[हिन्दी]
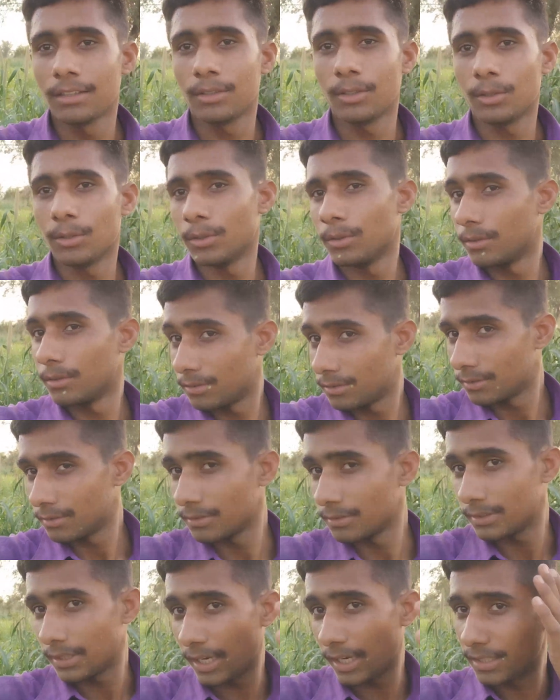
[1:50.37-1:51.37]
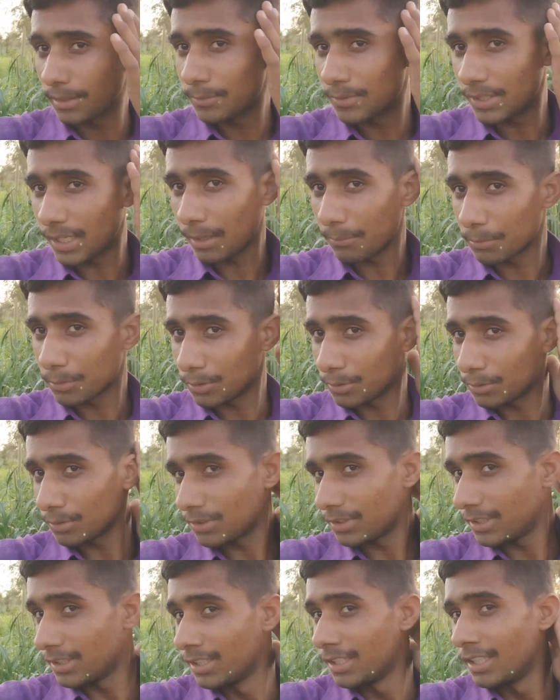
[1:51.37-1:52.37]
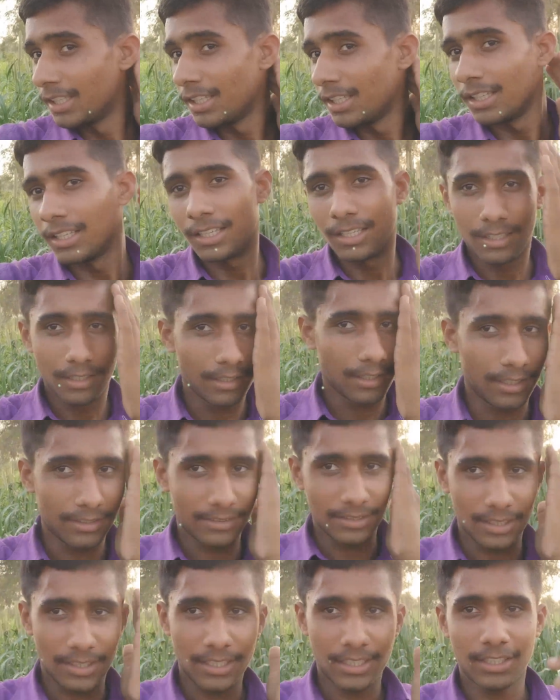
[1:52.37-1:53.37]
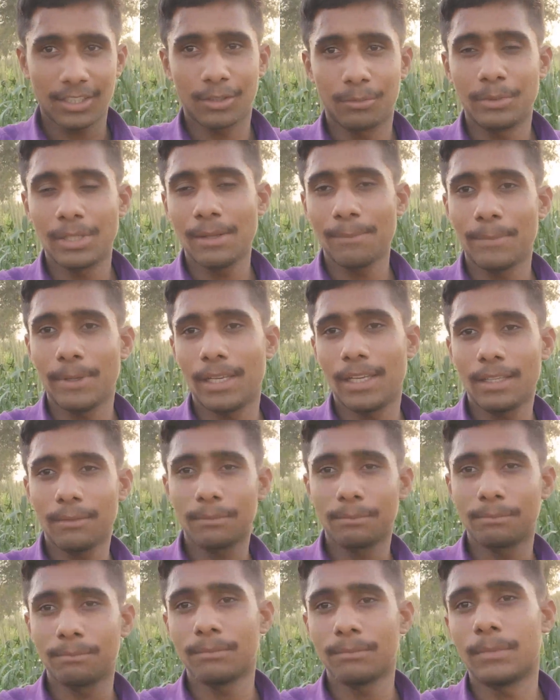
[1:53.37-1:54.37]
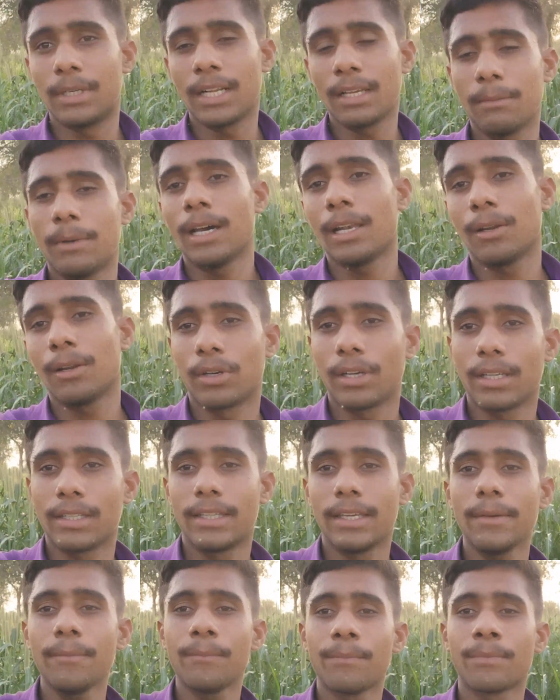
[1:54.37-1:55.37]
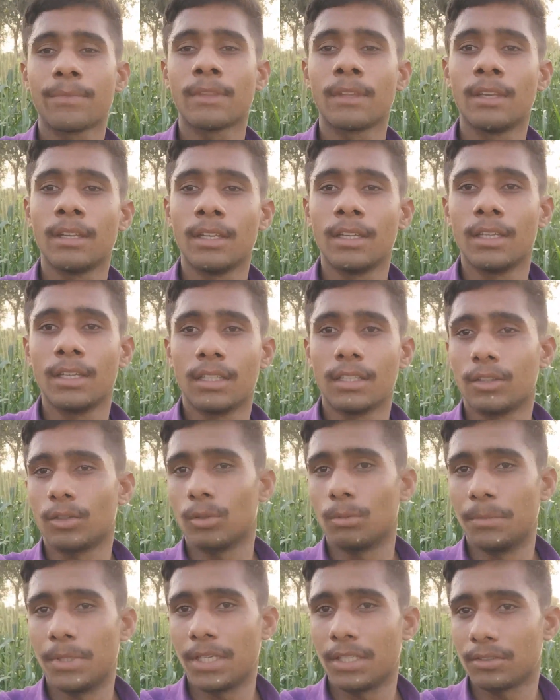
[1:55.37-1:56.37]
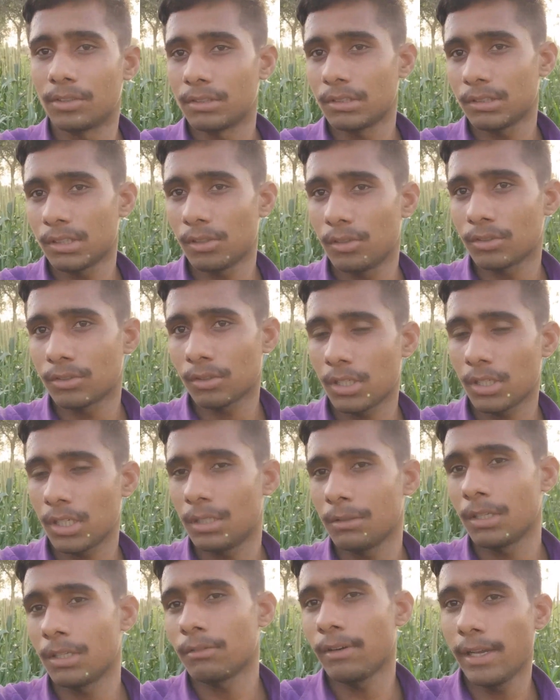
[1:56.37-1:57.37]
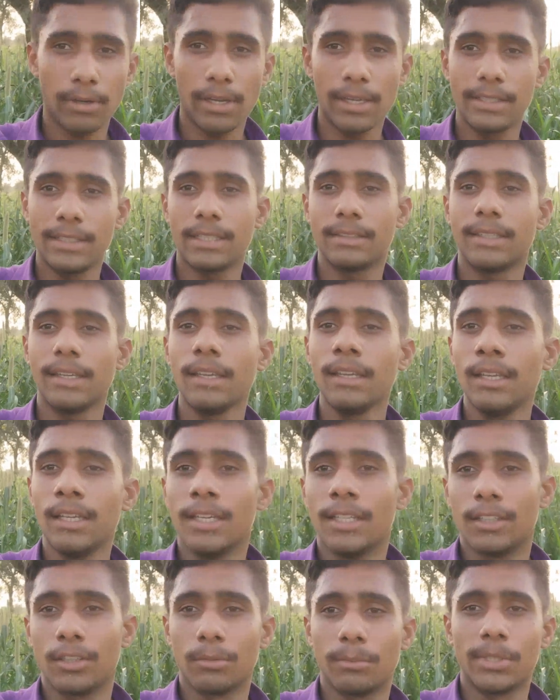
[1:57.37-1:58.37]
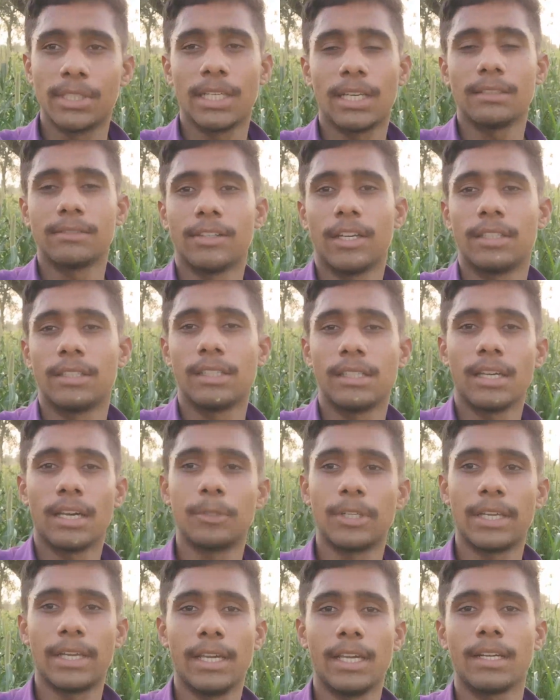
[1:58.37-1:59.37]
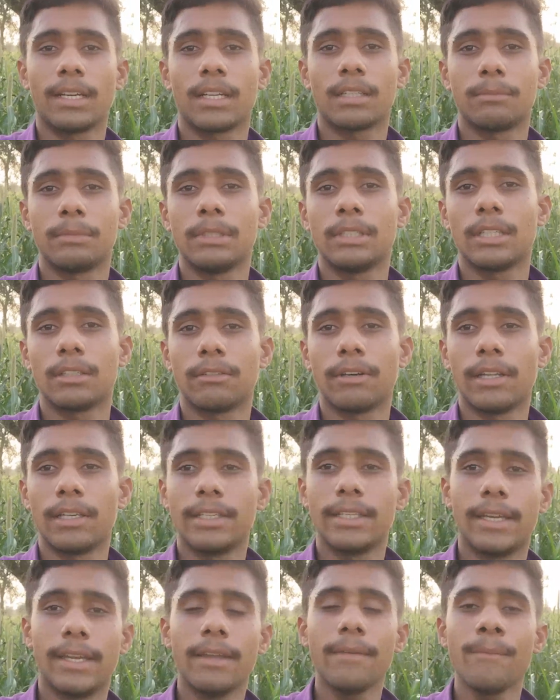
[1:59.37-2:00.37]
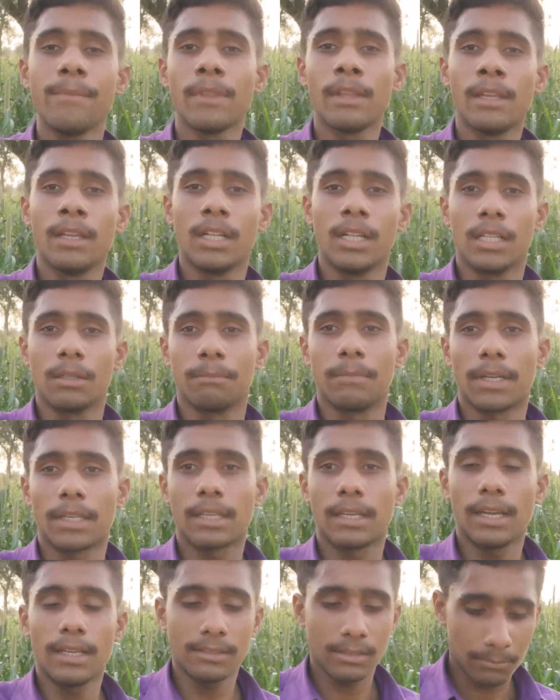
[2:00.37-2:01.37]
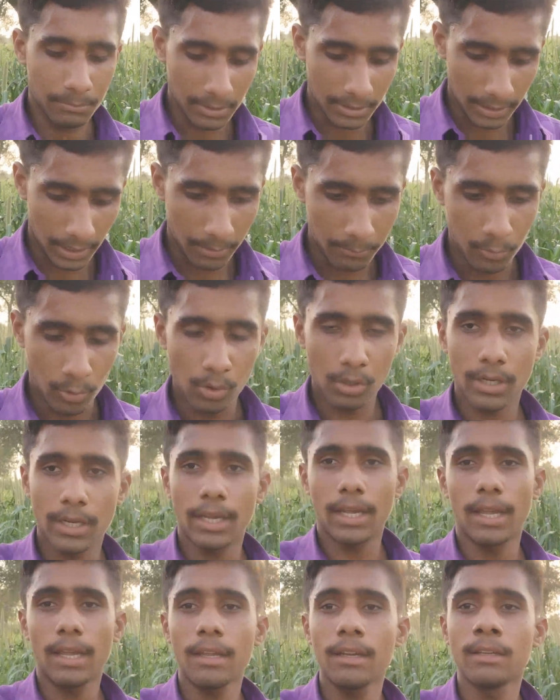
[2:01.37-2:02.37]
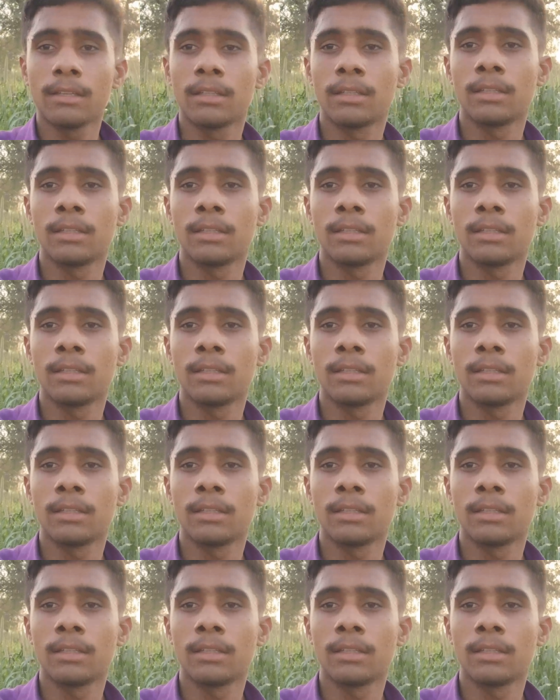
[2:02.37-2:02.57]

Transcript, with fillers: तो शायद अब से आपको कुछ अच्छा देखने को मिले पहले बड़े बाल हो गए थे तो मैंने सोचा चलो इसको कट करवा ही लिया जाए तो मैंने आज फाइनली अपने हेयर कट भी करवा लिए हैं बाकी गई सभी टाइम हो गया है